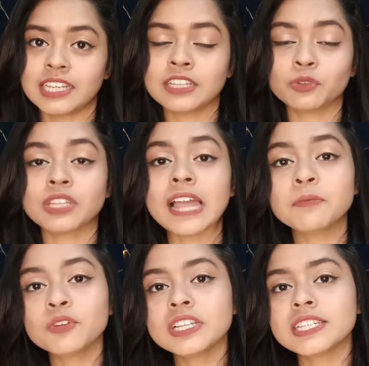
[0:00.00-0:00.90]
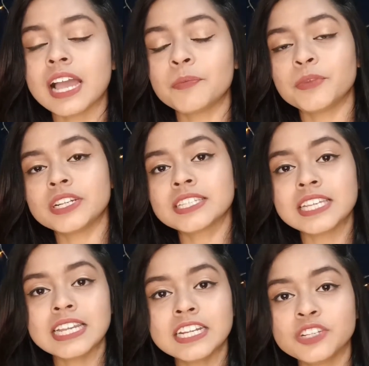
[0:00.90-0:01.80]
কিন্তু তাই বলে যে আপনার
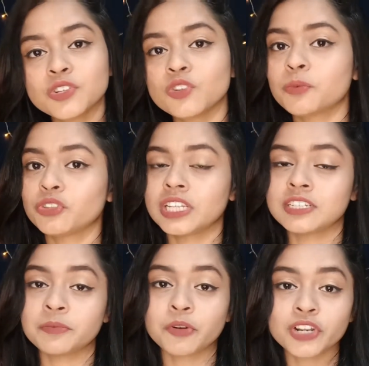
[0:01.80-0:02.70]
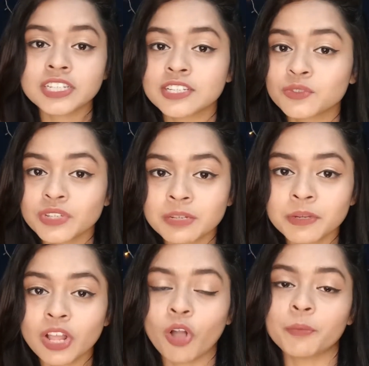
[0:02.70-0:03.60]
স্কিনের জন্য প্রত্যেকটা প্রোডাক্টই
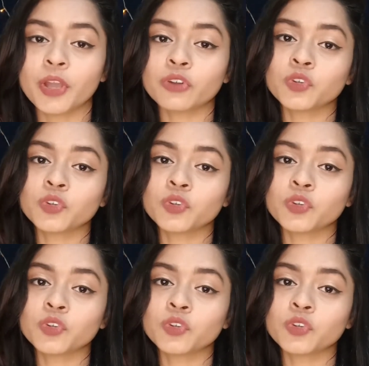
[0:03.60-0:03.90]
সুইটেবল হবে